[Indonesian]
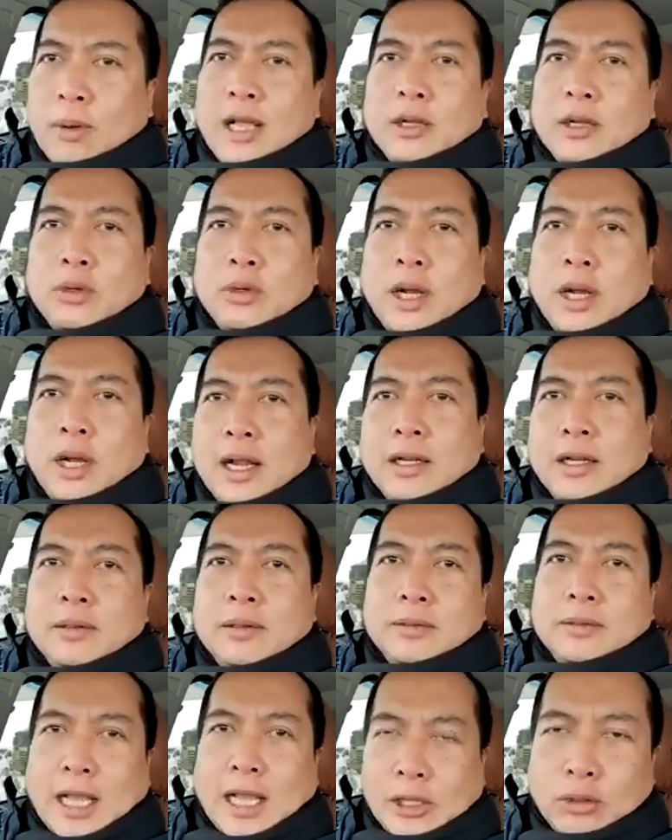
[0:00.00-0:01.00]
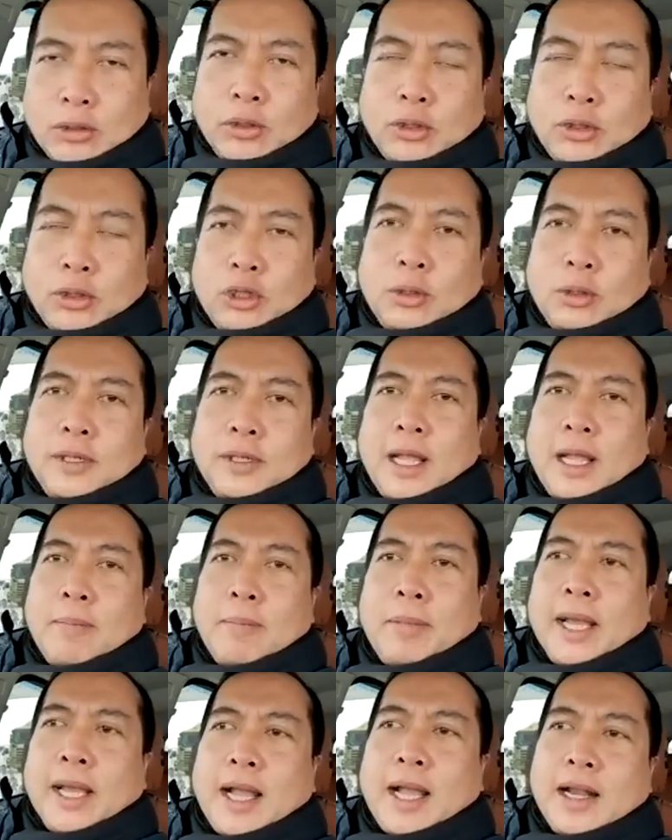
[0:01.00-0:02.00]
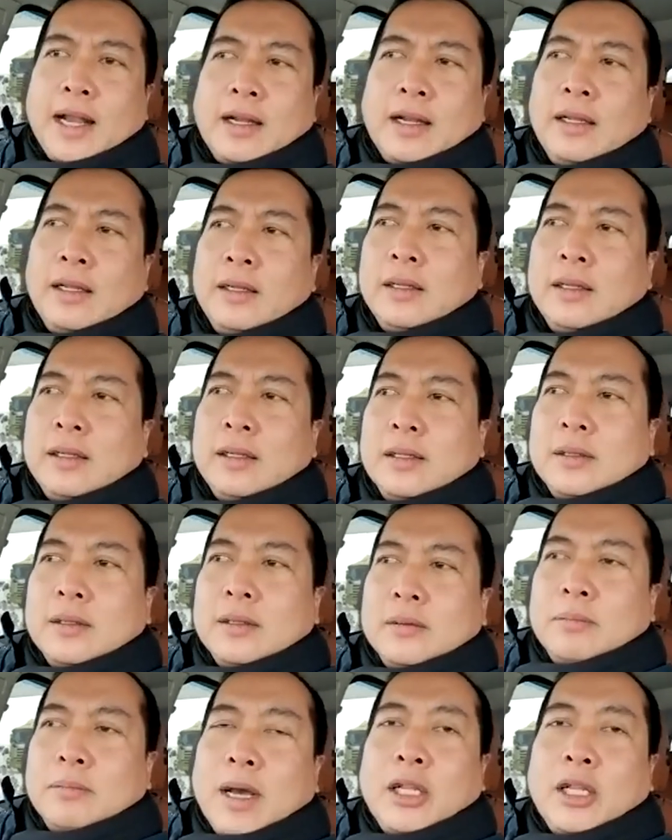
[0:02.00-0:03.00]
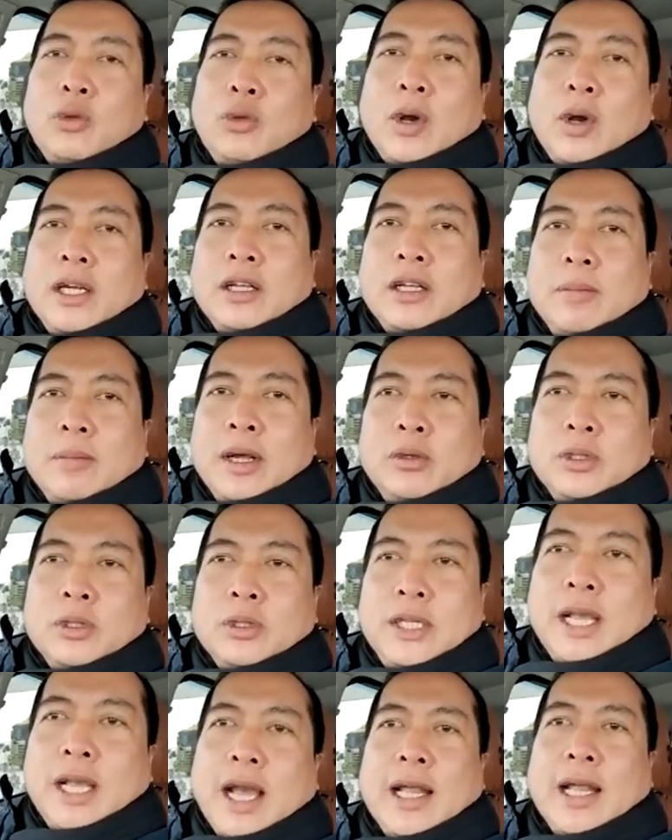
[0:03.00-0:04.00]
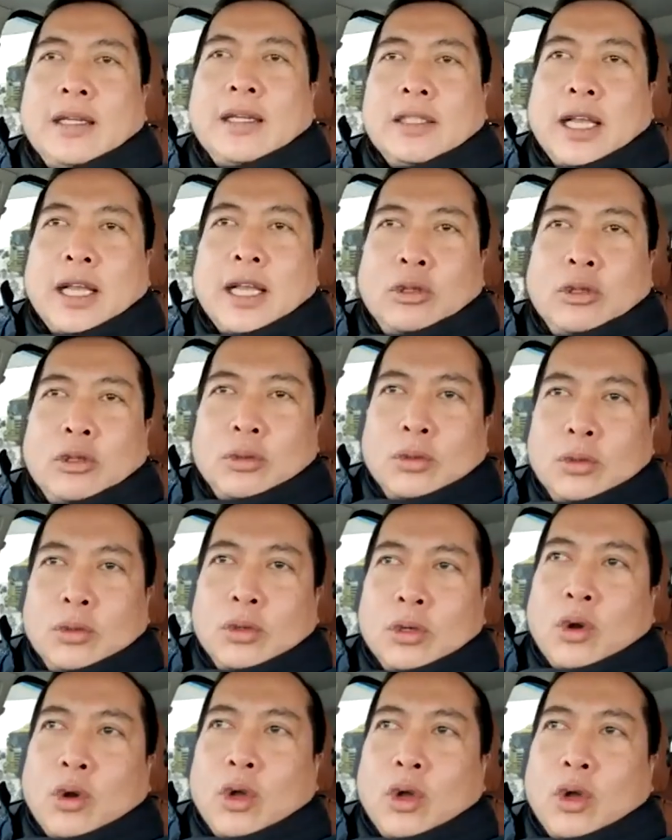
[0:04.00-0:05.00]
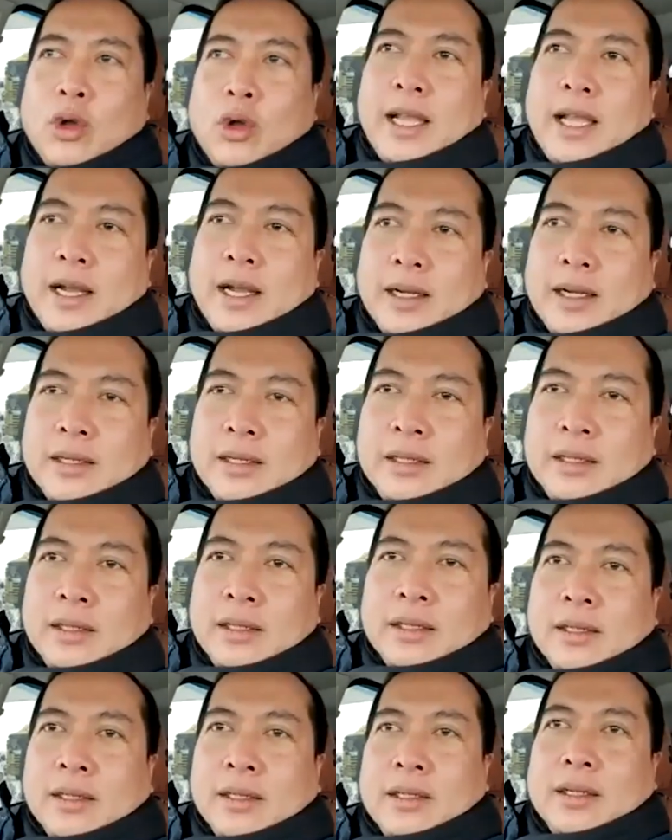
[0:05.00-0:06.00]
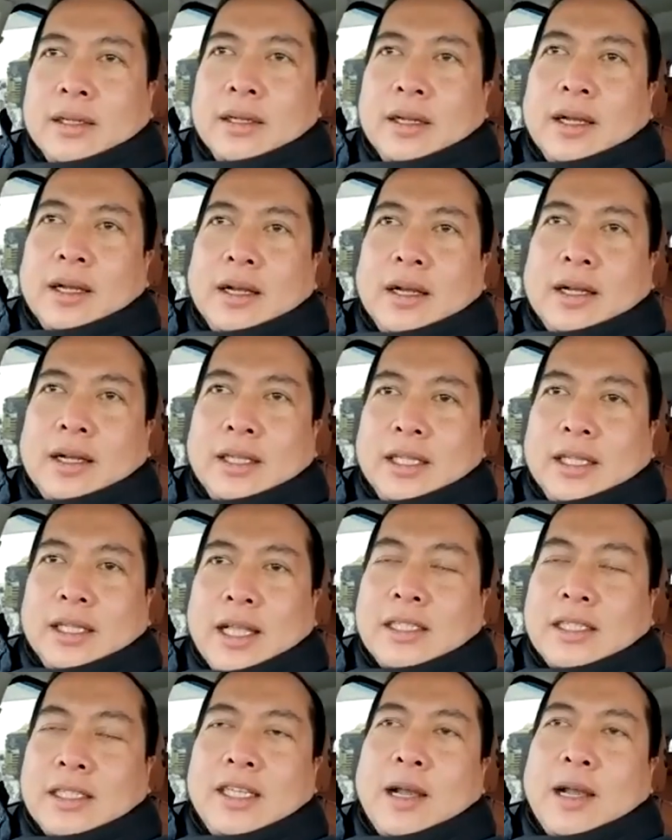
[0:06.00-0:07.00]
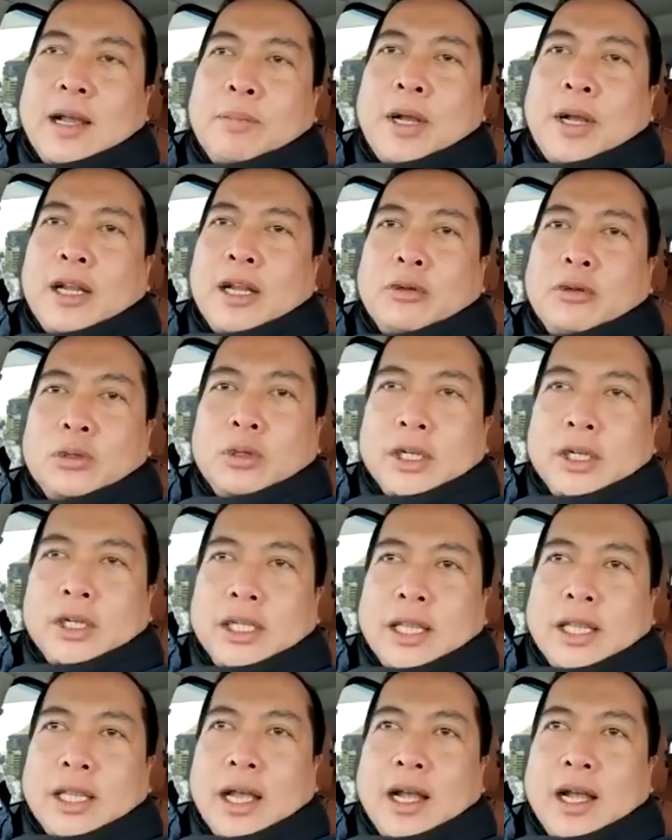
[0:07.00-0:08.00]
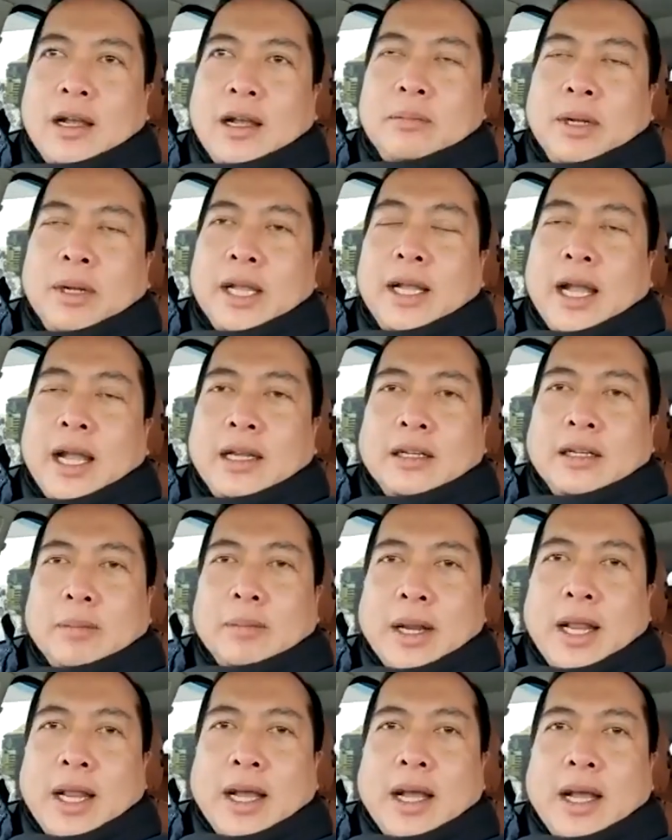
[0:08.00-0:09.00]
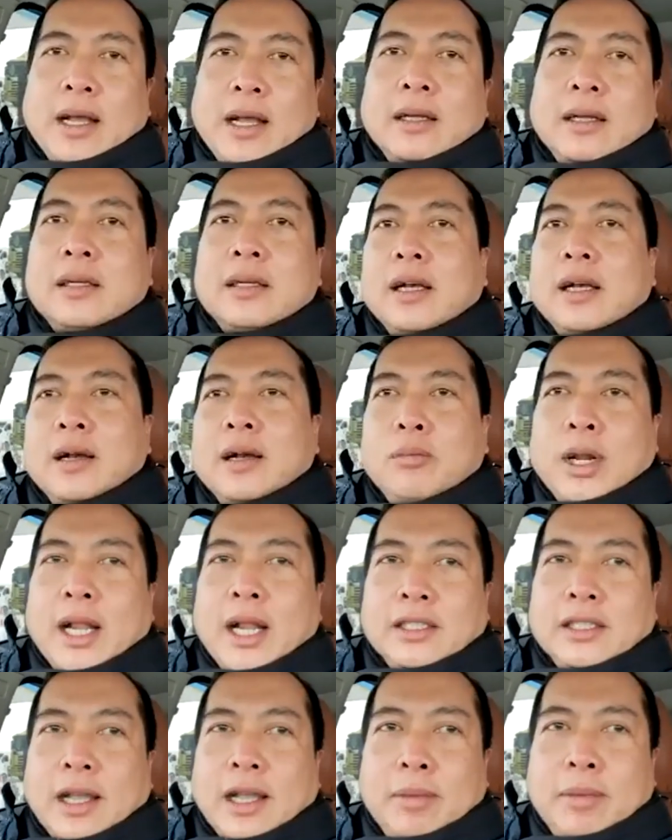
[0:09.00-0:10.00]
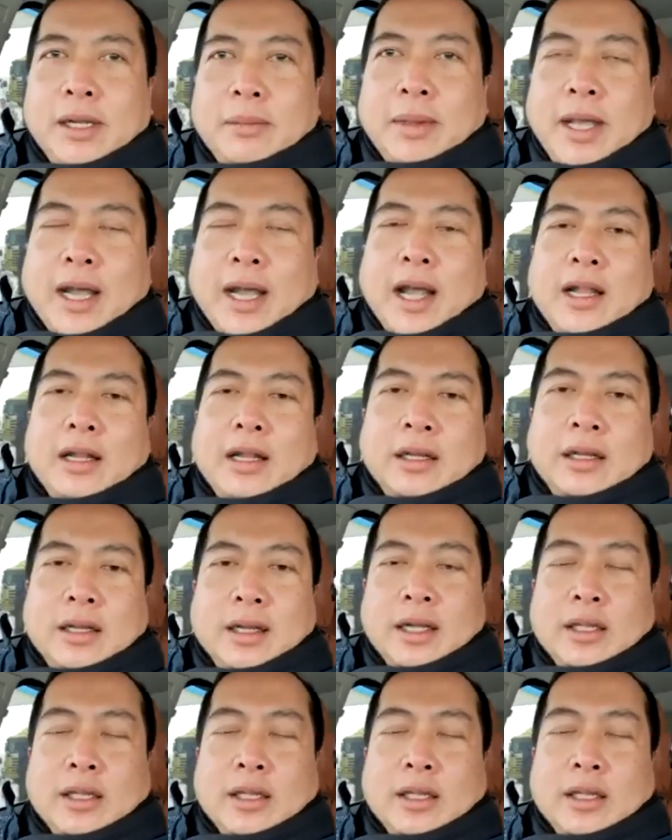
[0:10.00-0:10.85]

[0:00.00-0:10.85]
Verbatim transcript: untuk melakukan satu untuk menyampaikan bantuan kemanusiaan satu kontainer yang uh, kita siapkan untuk kita berikan kepada uh, bulan sabit merah uh,